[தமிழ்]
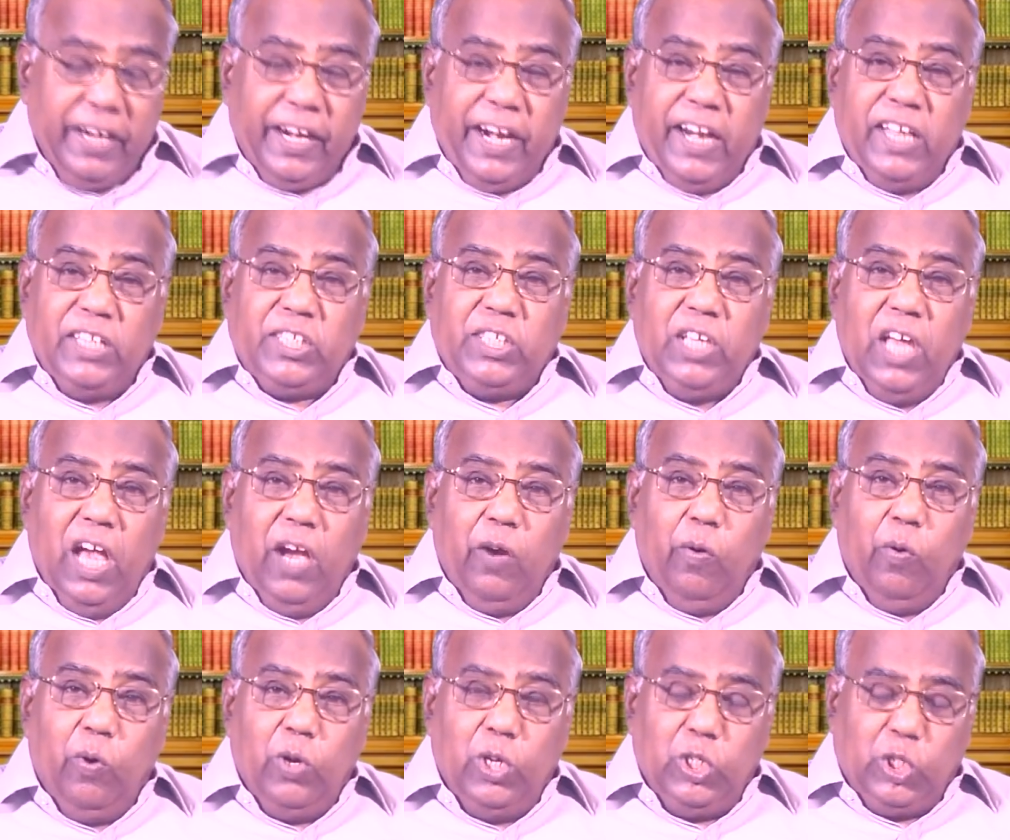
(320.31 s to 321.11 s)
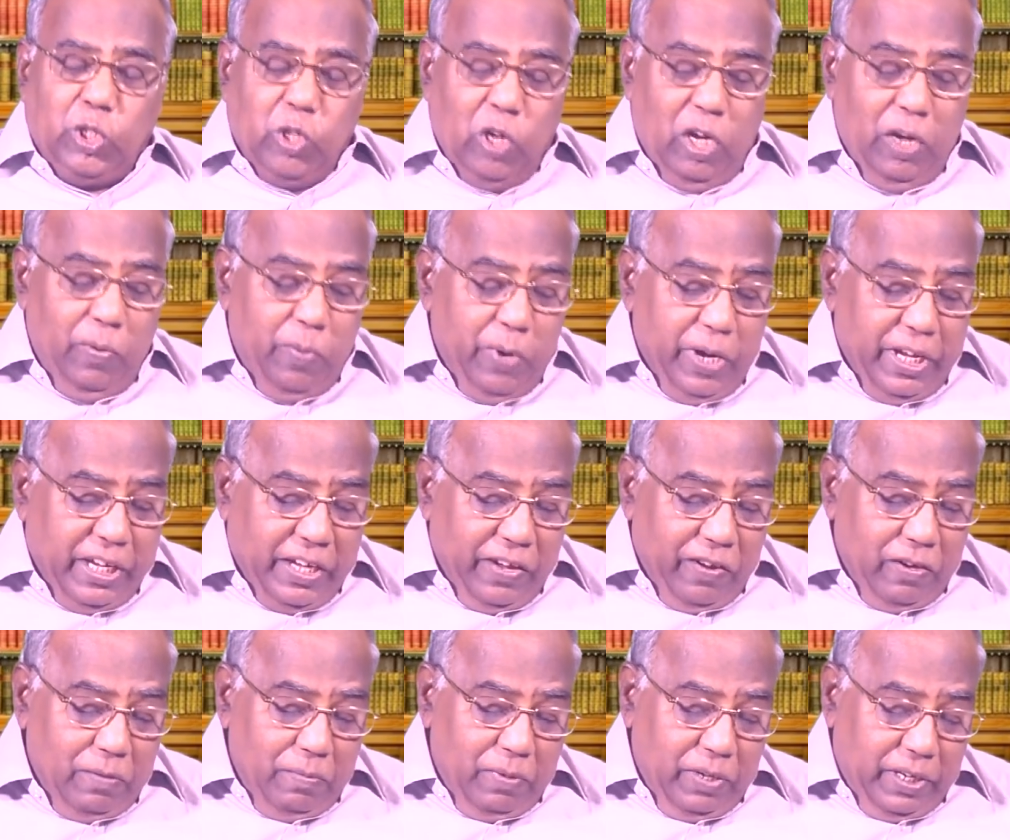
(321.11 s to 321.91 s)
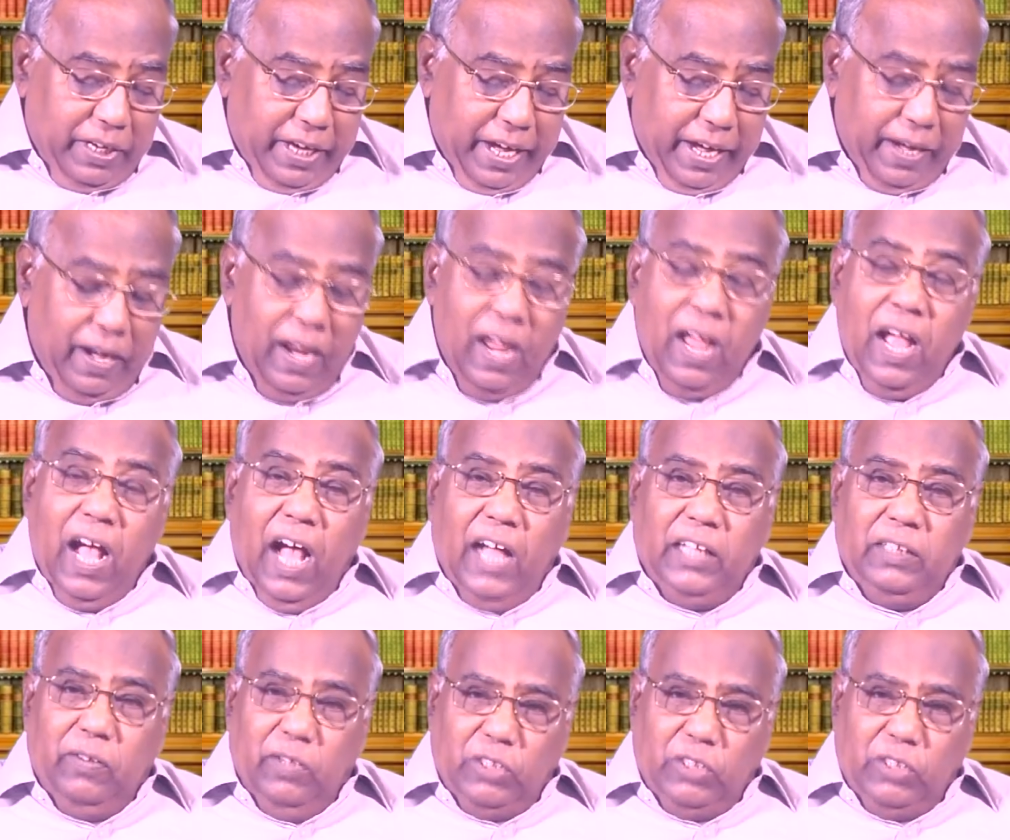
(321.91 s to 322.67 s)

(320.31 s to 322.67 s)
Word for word: கடைசியாக ஒன்று சொல்லி முடிக்க விரும்புகிறேன் அது